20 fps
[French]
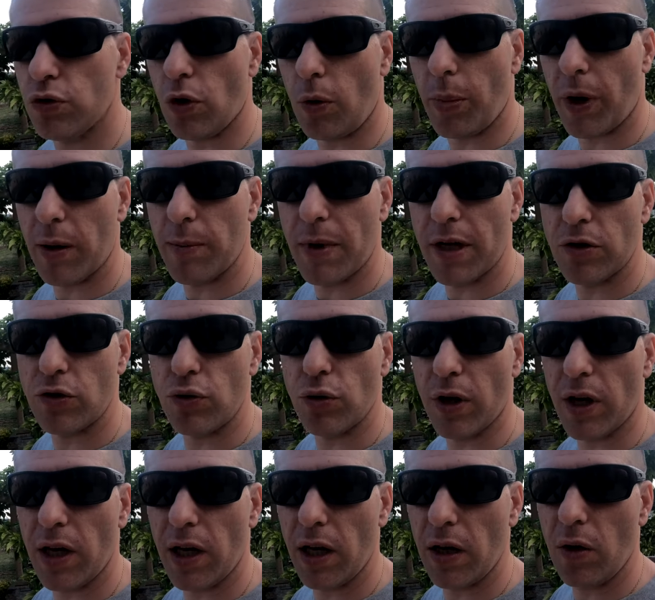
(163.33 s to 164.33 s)
usure
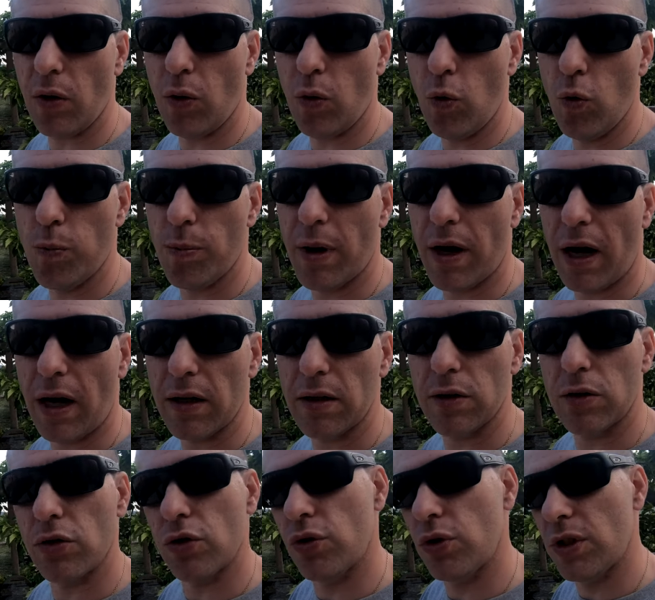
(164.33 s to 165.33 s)
prématurée ou pas,
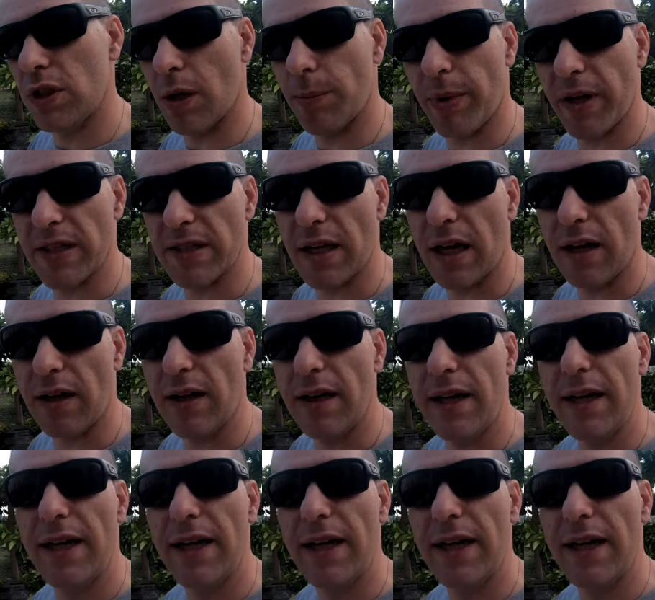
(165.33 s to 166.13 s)
juste après ça.